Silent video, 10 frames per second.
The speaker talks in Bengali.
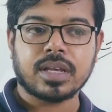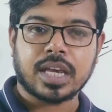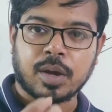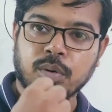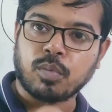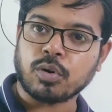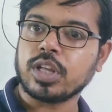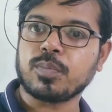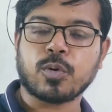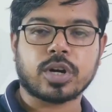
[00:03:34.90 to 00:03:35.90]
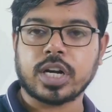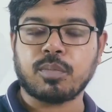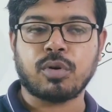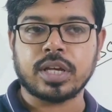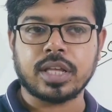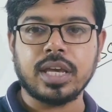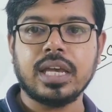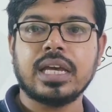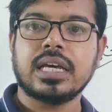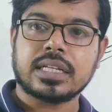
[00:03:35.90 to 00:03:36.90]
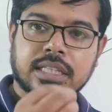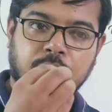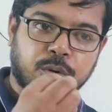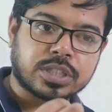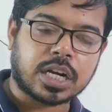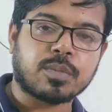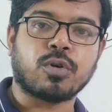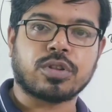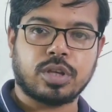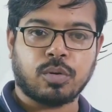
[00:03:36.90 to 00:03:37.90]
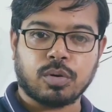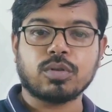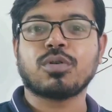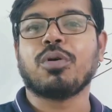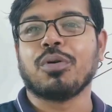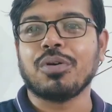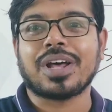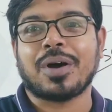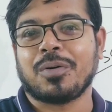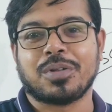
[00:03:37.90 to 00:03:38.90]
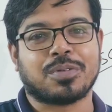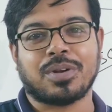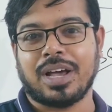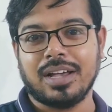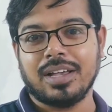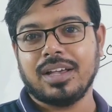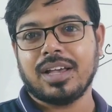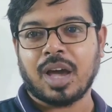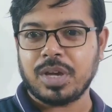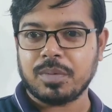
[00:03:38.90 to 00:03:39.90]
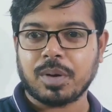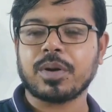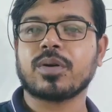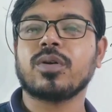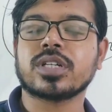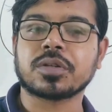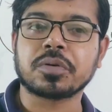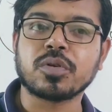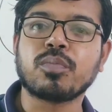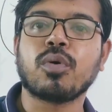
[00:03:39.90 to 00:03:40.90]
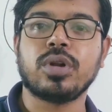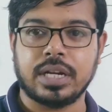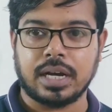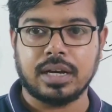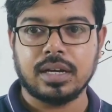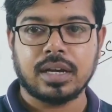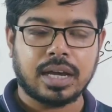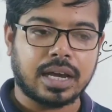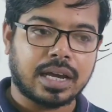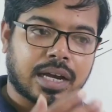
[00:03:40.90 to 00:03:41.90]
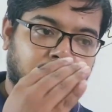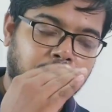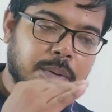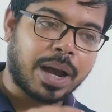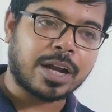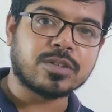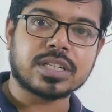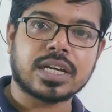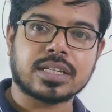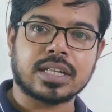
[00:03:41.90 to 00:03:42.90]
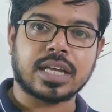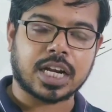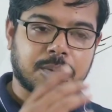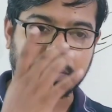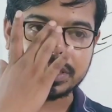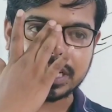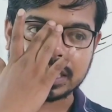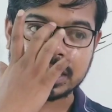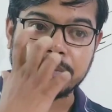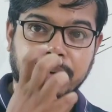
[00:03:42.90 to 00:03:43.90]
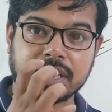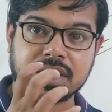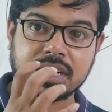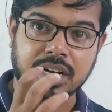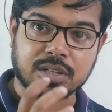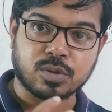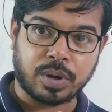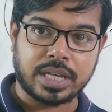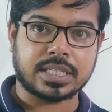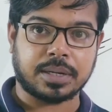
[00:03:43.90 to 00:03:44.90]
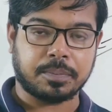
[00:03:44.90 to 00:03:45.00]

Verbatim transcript: এবং ভর্তির প্রক্রিয়া বলিয়ে দিই তারপর যারা ভর্তি হলো তো হলো না হলো তো না আমি এই ব্যাপারগুলো সাধারণত বলি না হ্যাঁ কারণ আমি বায়োলজির ক্ষেত্রে দেখলাম আমি চার দিন পাঁচ দিন ক্লাস হয়েছে